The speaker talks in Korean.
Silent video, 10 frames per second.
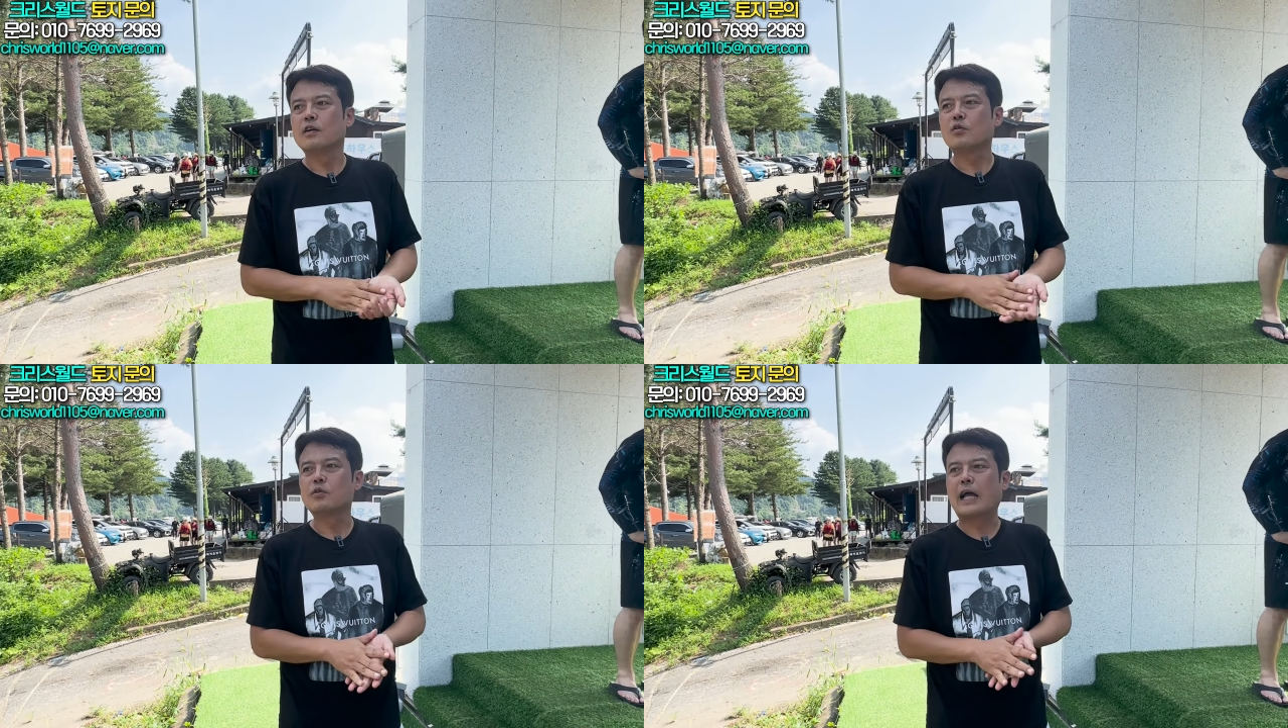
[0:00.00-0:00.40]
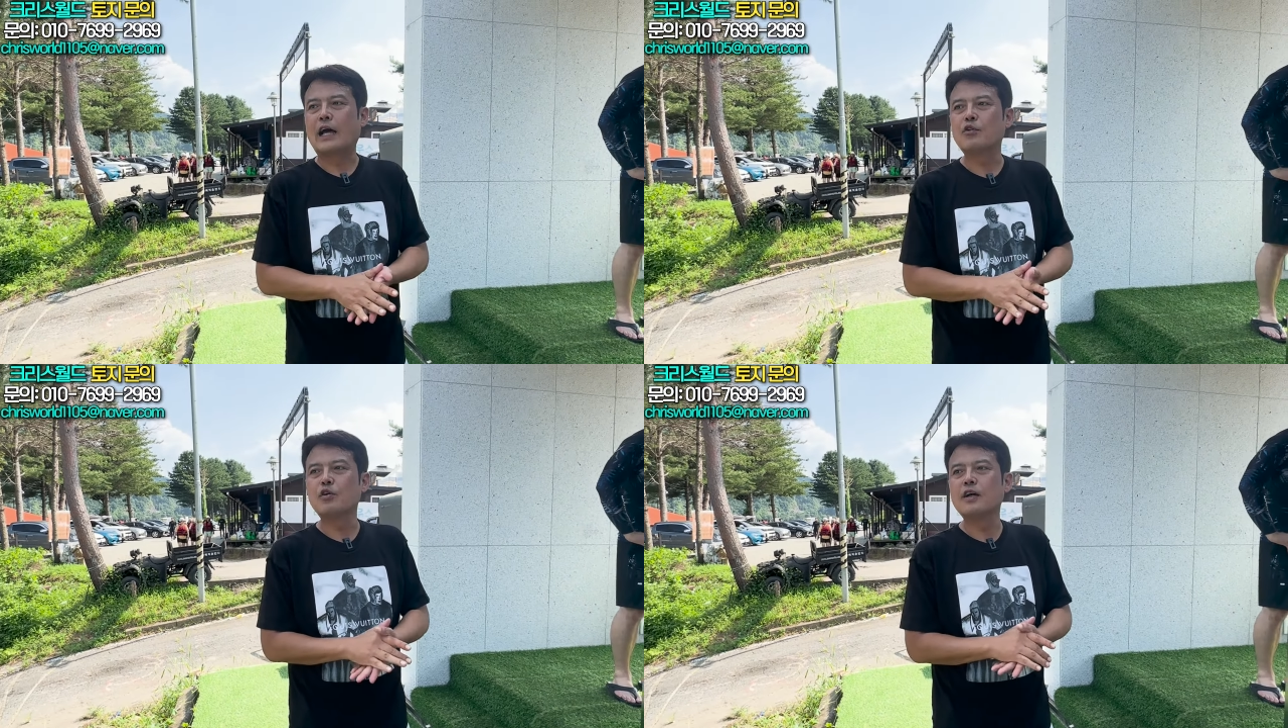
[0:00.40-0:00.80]
꼭
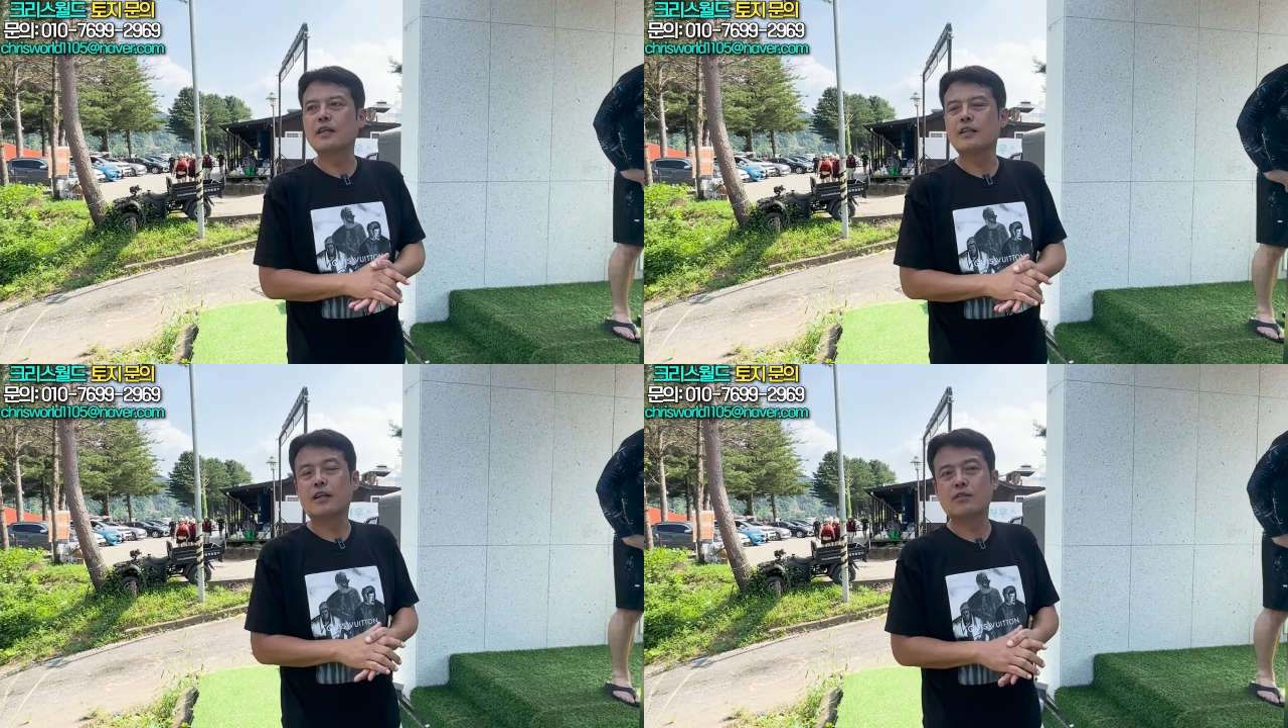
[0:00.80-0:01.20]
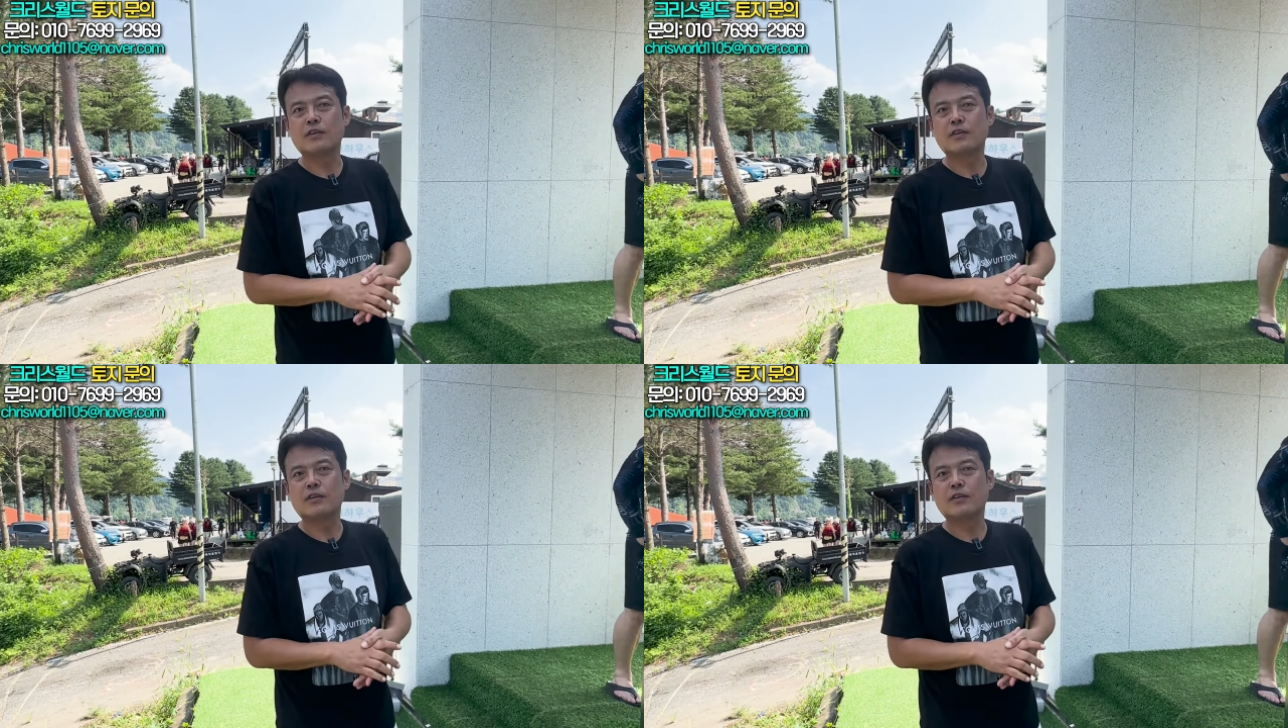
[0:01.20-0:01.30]
나눠야 된다라고